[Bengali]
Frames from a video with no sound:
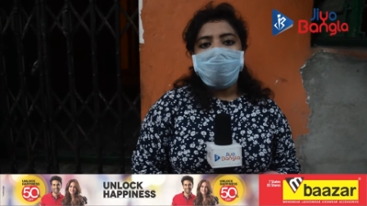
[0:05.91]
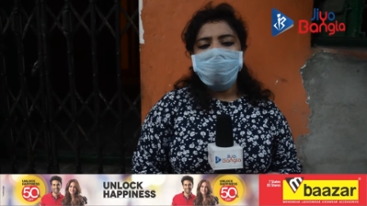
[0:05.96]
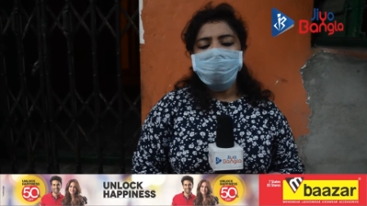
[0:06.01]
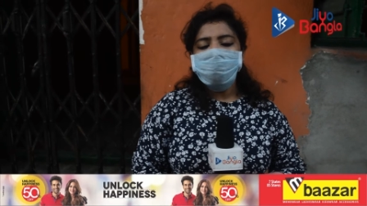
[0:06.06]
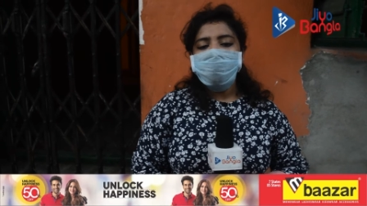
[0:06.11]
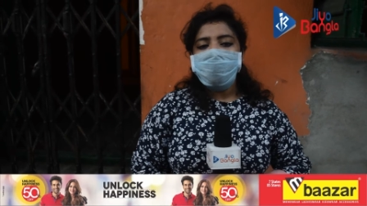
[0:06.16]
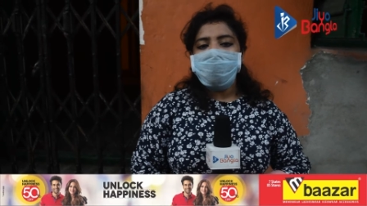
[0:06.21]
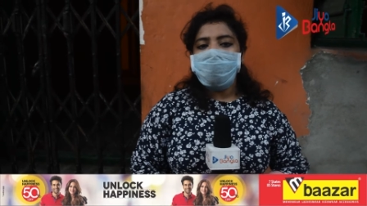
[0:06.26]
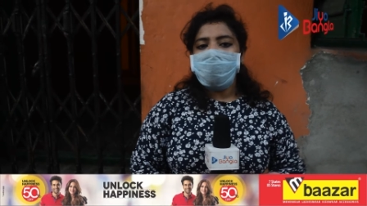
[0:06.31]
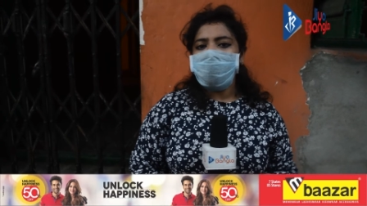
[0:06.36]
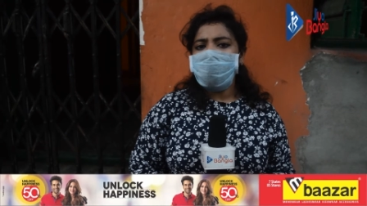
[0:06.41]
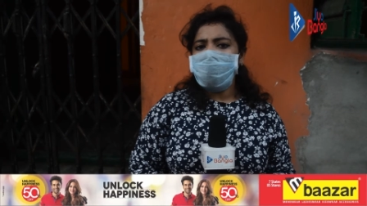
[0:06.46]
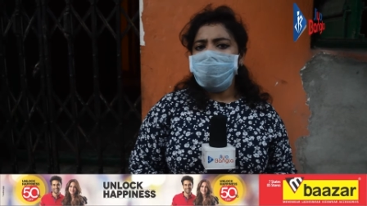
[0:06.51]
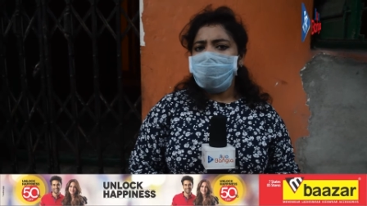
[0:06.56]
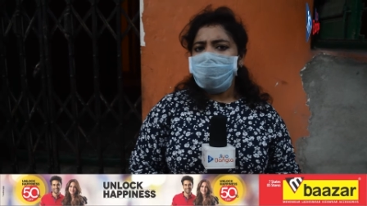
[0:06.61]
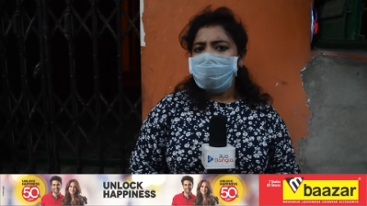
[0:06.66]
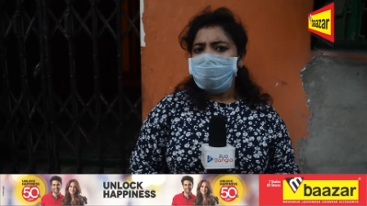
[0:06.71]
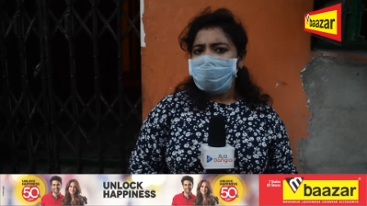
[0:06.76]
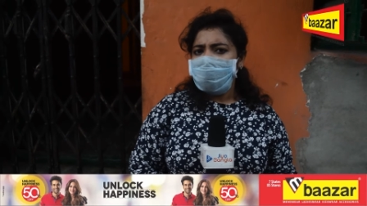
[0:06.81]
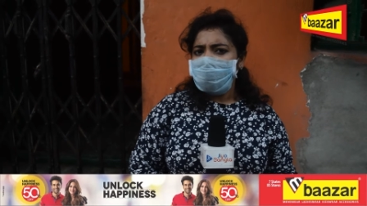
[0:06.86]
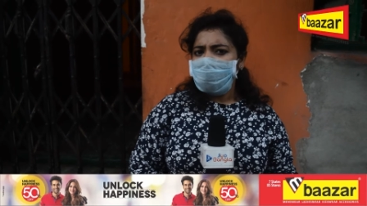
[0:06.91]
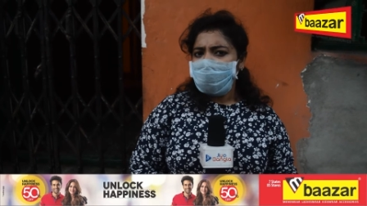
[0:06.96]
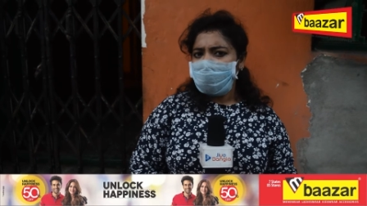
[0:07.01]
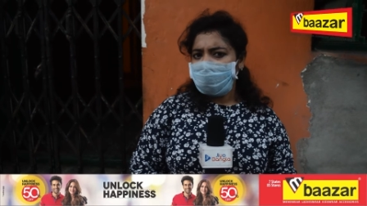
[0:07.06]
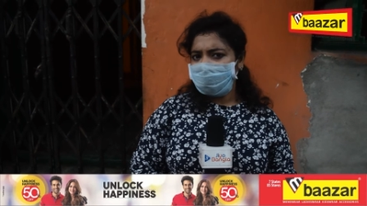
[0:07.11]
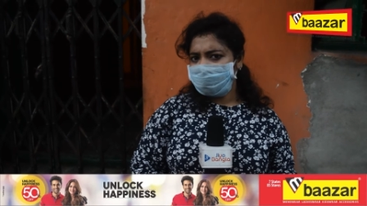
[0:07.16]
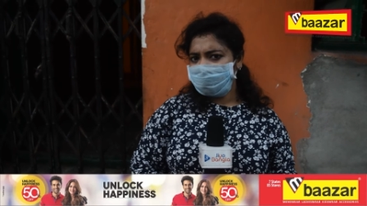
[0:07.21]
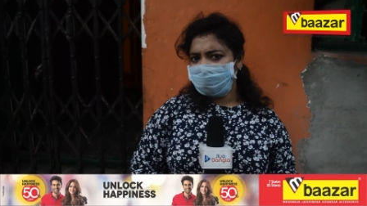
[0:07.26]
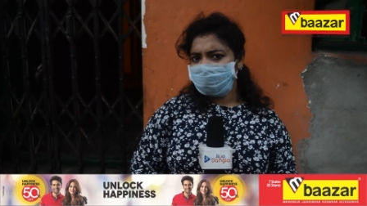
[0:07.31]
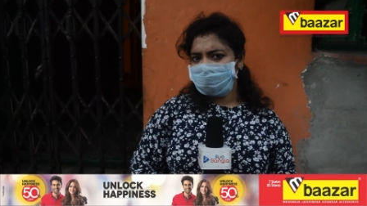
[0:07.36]
আমরা
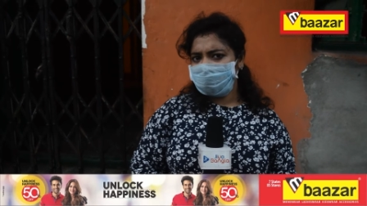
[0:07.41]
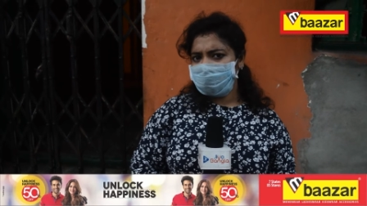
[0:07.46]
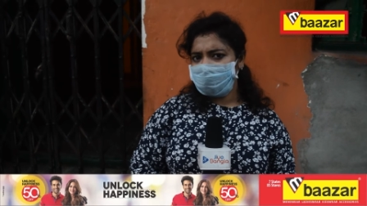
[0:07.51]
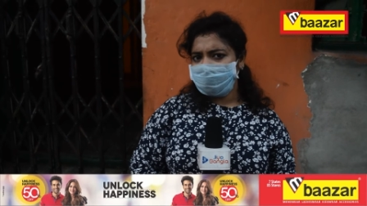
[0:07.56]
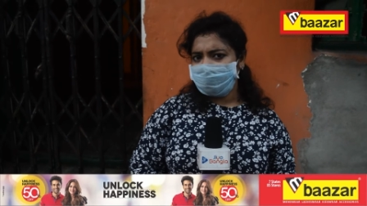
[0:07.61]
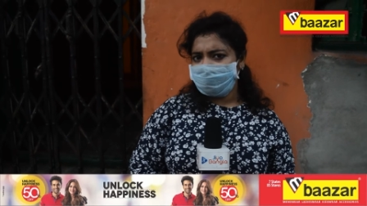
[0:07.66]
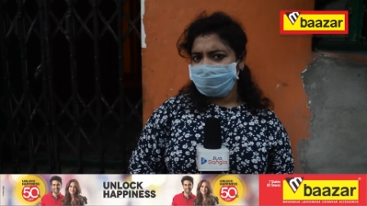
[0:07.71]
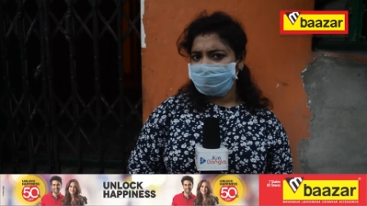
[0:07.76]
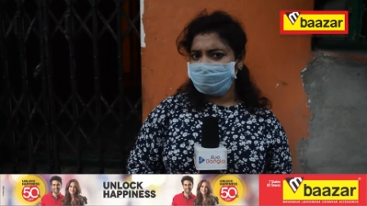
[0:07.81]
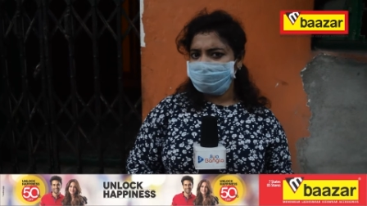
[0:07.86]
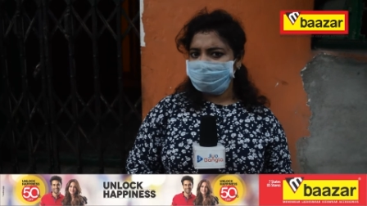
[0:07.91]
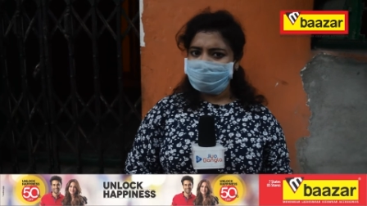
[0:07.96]
হঠাৎ করে